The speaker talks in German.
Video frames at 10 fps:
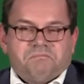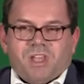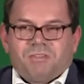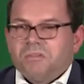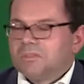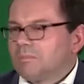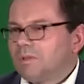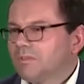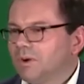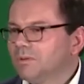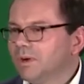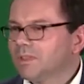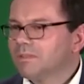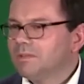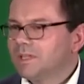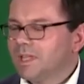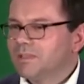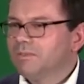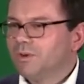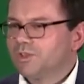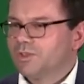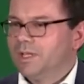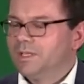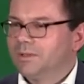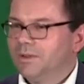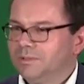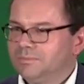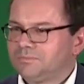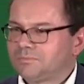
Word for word: was wir uns bis vor kurzem nicht hätten vorstellen können.